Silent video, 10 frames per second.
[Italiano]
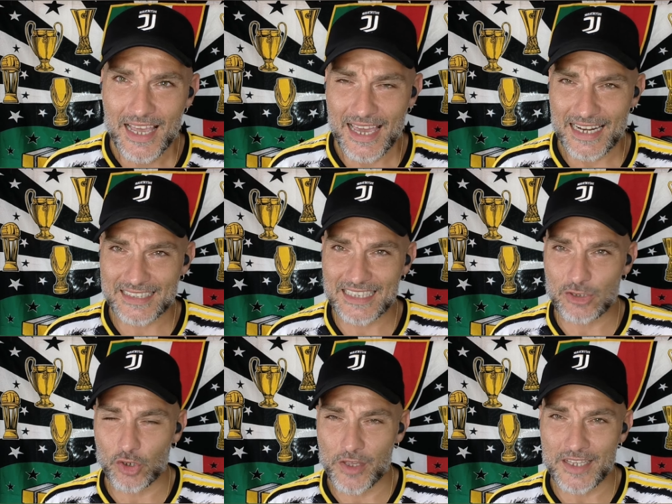era
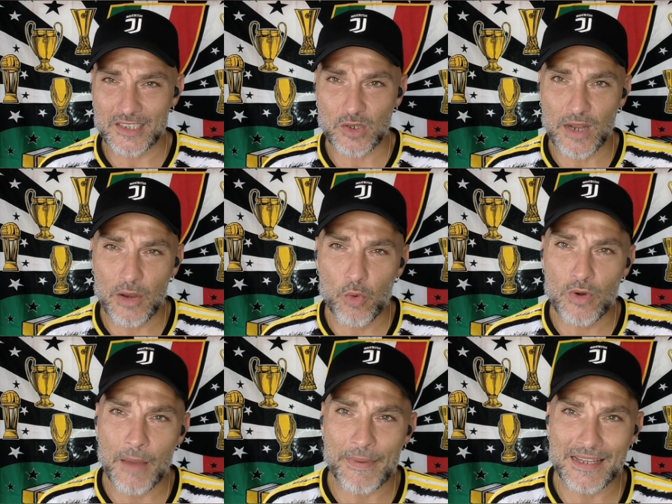stato chiesto la
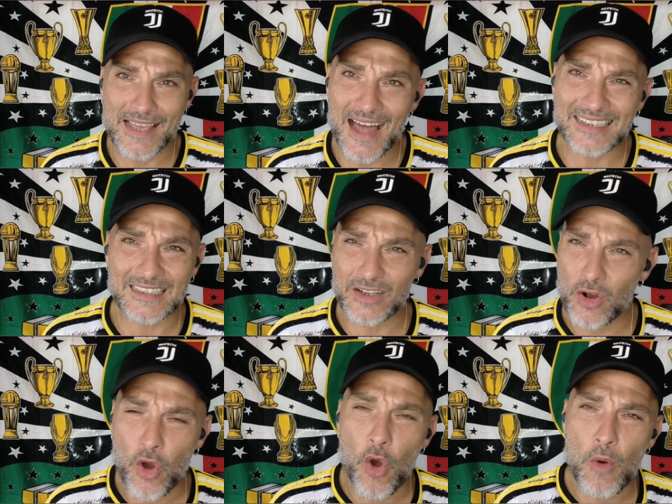luna per gli
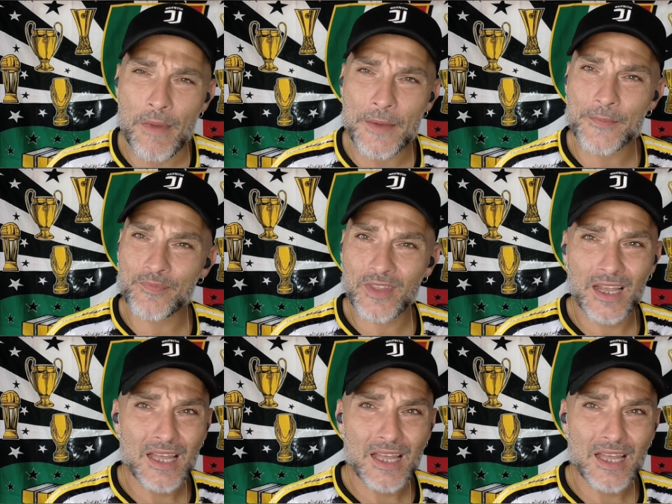altri, come